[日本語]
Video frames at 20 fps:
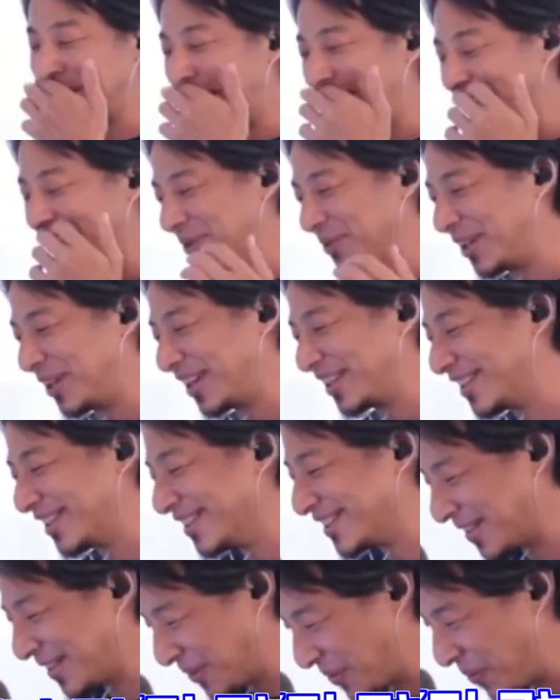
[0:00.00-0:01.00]
思って、あえて言わな
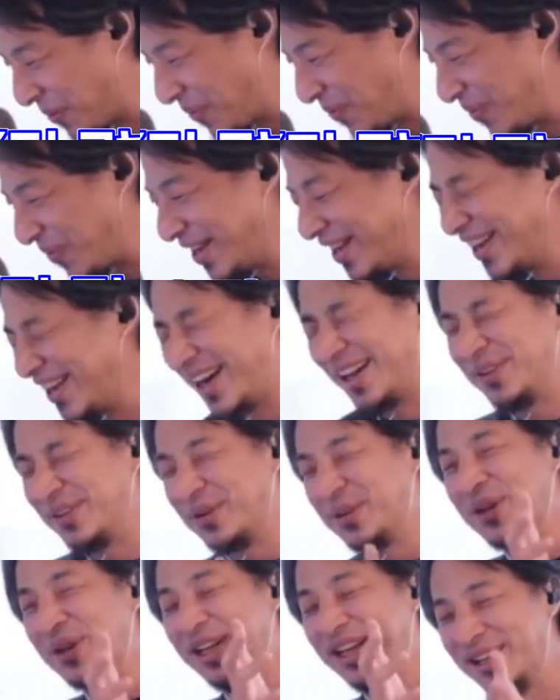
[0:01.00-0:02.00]
かったんですけど、
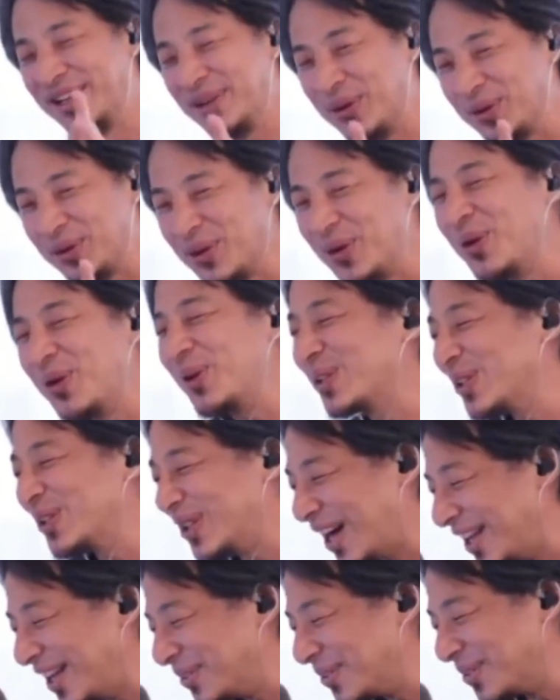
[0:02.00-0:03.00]
あの、よ、よ
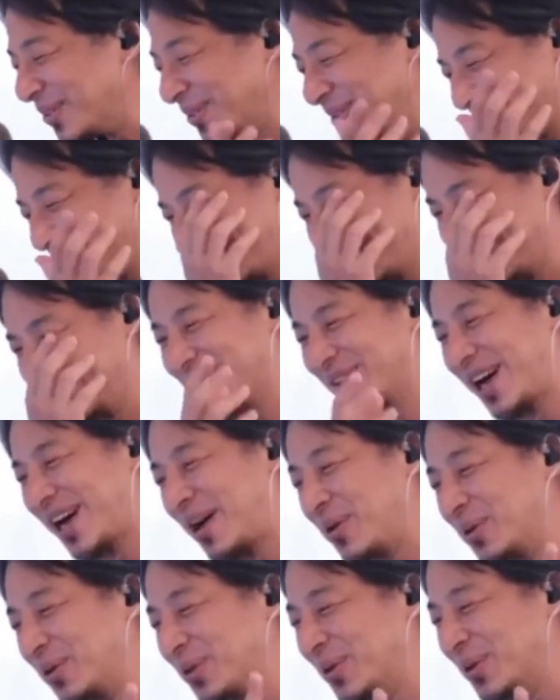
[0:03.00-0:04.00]
く、あの、そ
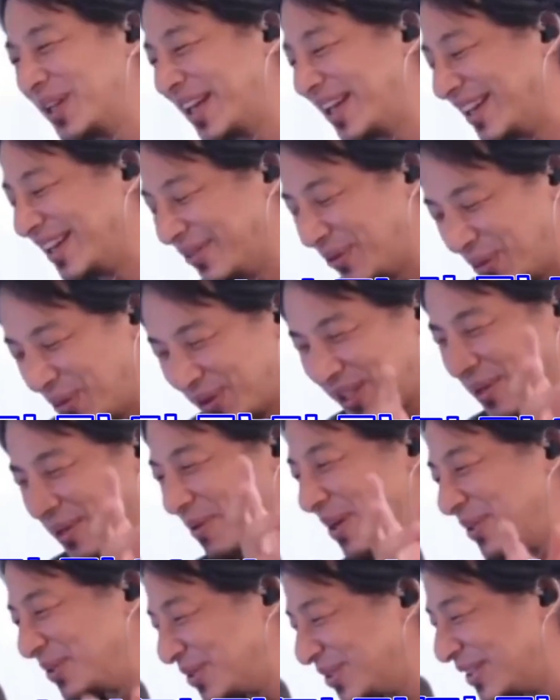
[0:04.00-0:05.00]
の顔のね、大
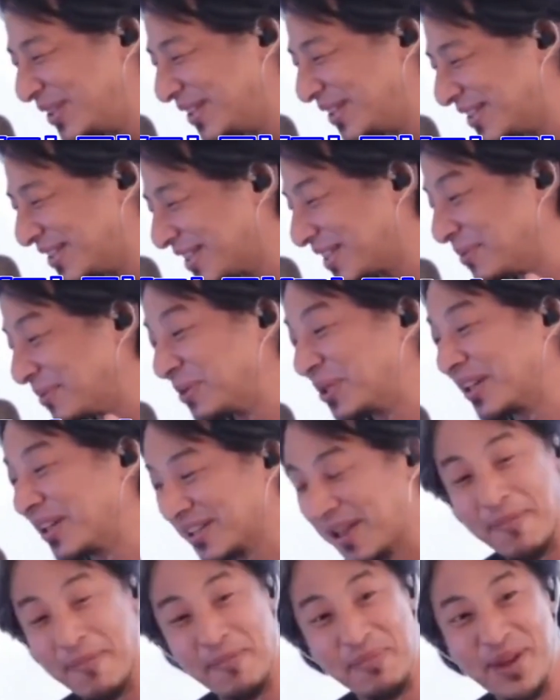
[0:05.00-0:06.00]
きめに写ってる写真見
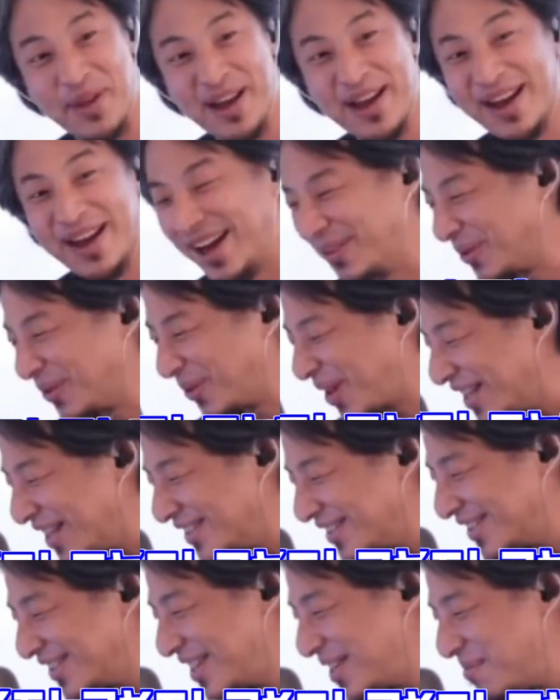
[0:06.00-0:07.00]
てください。あの、
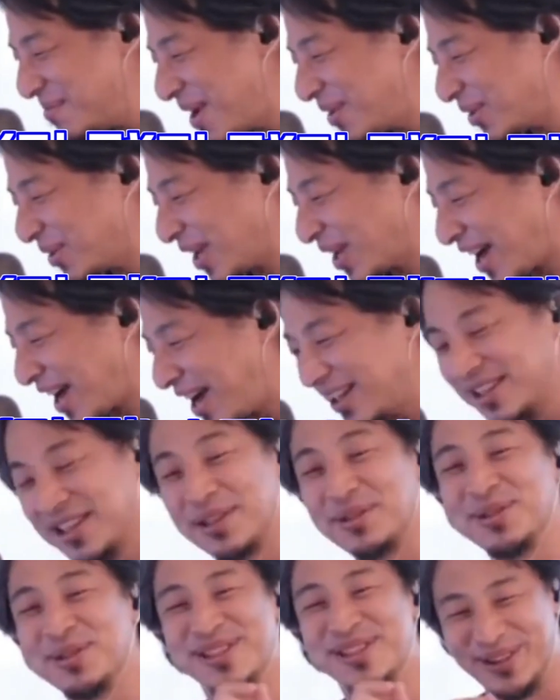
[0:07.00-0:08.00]
完全に眉毛描
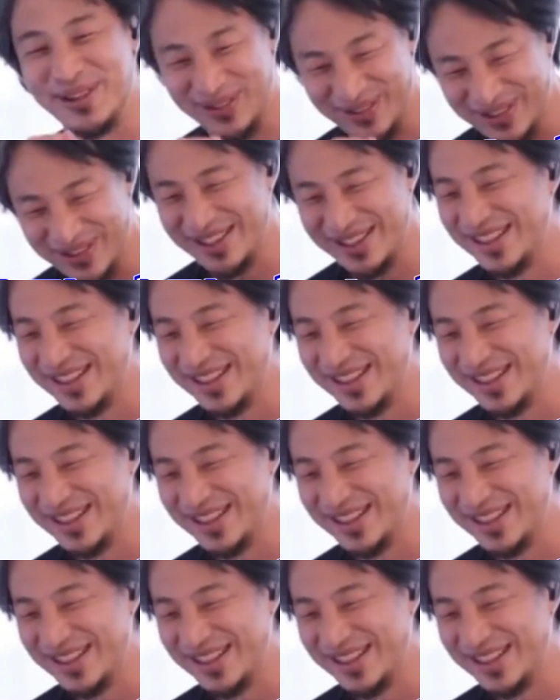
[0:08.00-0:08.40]
いてるんですよ。